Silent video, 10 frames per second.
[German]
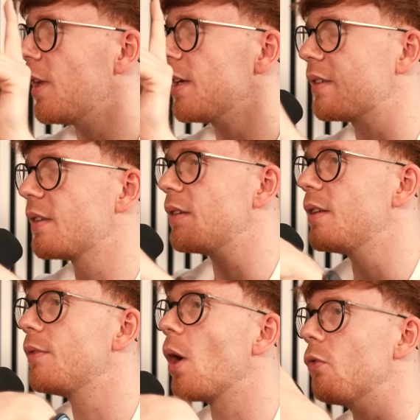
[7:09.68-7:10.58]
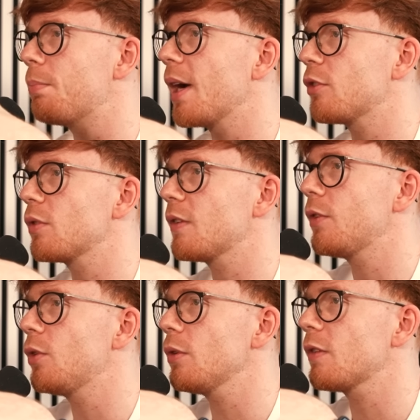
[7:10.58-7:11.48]
vielleicht die Aufbereitung des
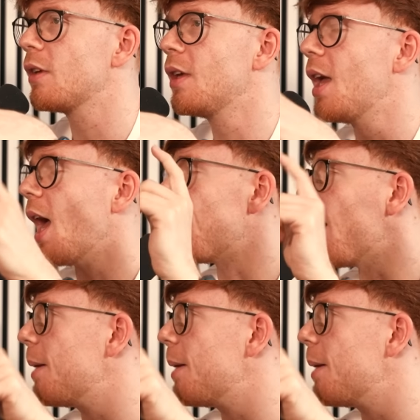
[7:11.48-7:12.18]
Videos, aber